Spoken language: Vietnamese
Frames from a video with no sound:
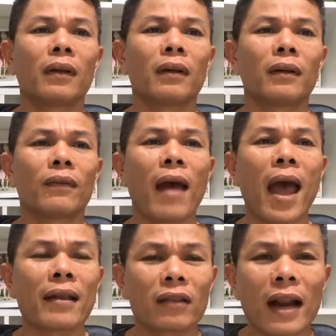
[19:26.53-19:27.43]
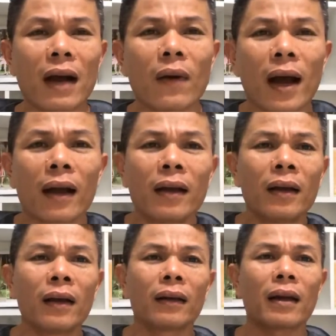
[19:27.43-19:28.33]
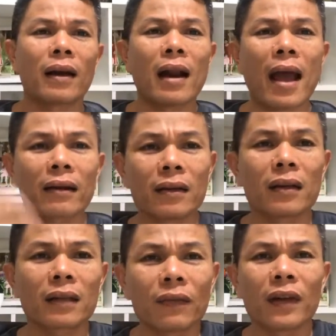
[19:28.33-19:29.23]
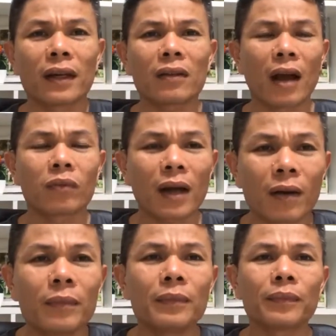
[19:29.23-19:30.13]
à, và như thế nào à đã đạt được cái vị trí tổng thống